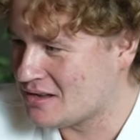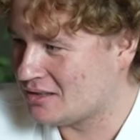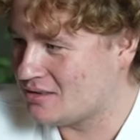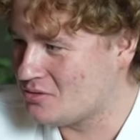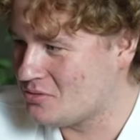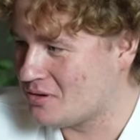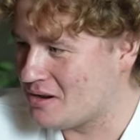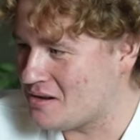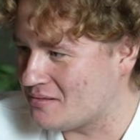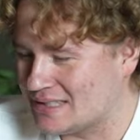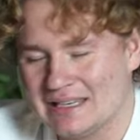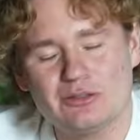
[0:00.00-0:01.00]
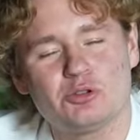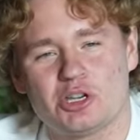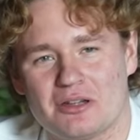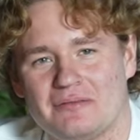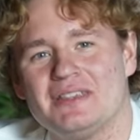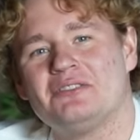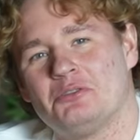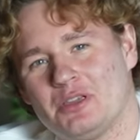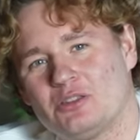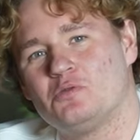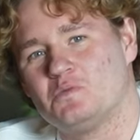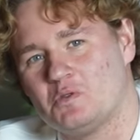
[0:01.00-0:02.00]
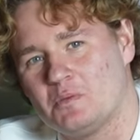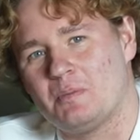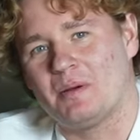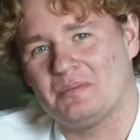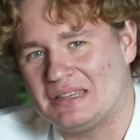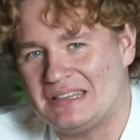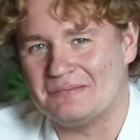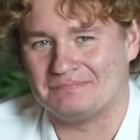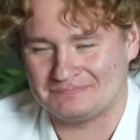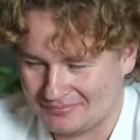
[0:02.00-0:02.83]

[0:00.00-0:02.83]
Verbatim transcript: Но ну, а в следующих видео, я думаю, мы победим